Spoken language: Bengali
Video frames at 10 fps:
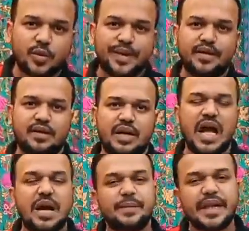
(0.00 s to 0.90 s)
তুলবেন
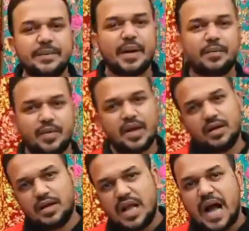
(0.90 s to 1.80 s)
মিনিমাম
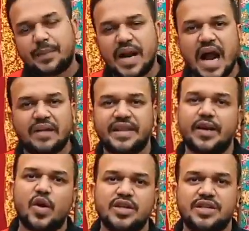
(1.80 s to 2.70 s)
আপনার আট
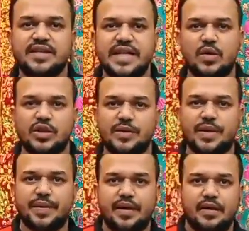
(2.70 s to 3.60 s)
থেকে ন হাজার টাকা সেল করতে
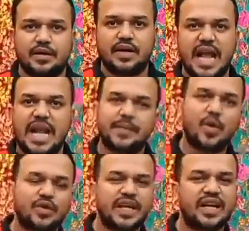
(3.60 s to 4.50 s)
পারবেন
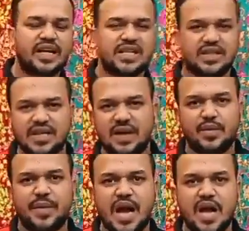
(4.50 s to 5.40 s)
একেবারে অর্ধেকের কাছাকাছি লাভ
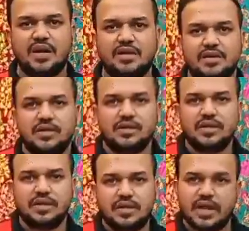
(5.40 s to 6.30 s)
হবে
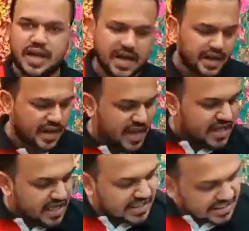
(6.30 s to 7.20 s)
অর্ধেকের কাছাকাছি লাভ হ্যাঁ। হবে
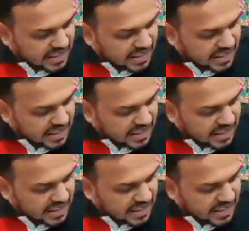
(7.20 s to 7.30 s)
এই যে